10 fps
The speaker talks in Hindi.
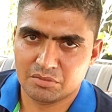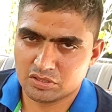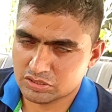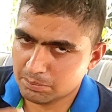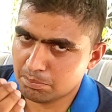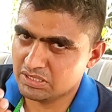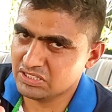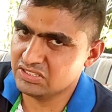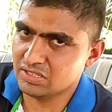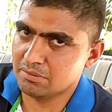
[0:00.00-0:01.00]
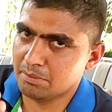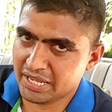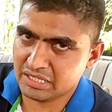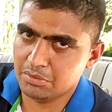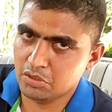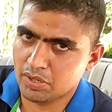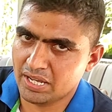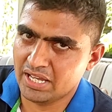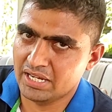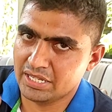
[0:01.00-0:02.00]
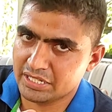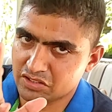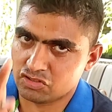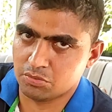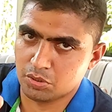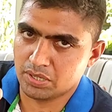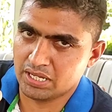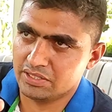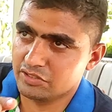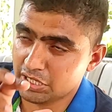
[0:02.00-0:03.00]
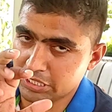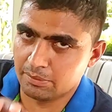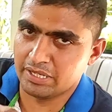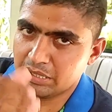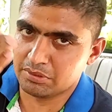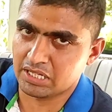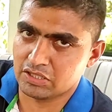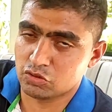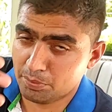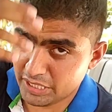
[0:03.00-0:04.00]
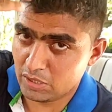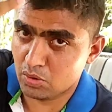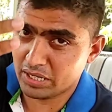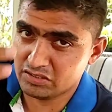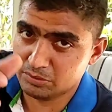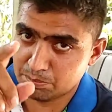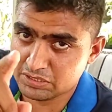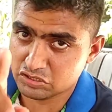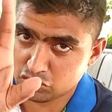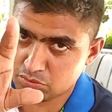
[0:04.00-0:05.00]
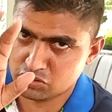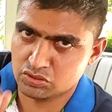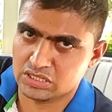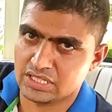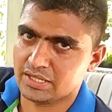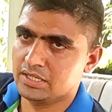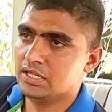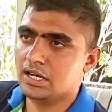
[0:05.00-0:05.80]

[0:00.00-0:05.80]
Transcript: मतलब सिंपल चीज़ महंगी भी हो है लेकिन अच्छी भी हो है जे रियल मायने में देखा जो बड़े लोग हैं सिंपल चीज़ को तवज्जो देते हैं